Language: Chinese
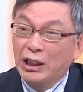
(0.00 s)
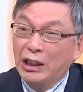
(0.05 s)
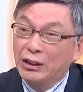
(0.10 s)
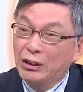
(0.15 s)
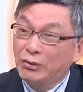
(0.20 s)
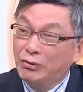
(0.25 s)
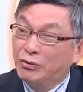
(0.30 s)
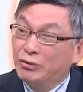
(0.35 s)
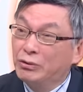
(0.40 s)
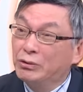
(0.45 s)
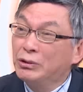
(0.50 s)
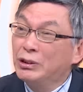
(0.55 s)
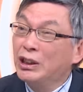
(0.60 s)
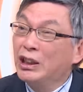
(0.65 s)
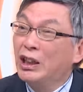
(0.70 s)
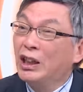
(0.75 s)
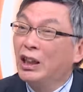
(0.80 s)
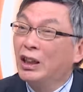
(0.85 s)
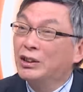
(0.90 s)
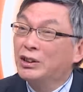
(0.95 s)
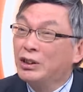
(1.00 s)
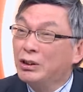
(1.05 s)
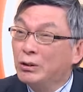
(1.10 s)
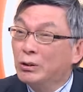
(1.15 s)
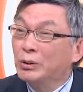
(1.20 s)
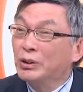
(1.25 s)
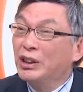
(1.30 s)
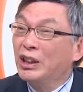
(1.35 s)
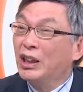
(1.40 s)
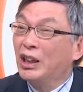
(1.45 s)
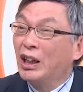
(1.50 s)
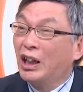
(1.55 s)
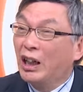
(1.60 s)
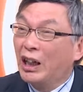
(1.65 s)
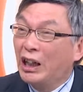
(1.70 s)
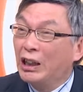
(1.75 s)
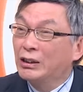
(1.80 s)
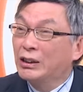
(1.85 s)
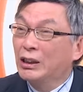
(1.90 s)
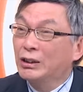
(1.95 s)
它的服务业啊、金融业
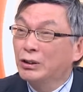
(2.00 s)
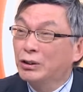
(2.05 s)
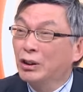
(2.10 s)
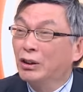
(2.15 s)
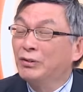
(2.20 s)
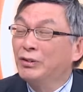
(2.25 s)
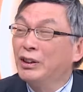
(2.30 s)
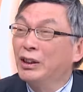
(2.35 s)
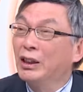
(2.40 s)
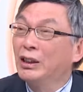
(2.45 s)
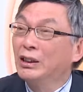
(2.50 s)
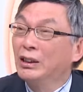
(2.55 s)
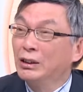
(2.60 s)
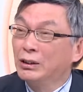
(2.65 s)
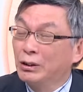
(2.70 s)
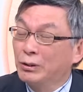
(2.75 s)
啊，还有它的消费啊，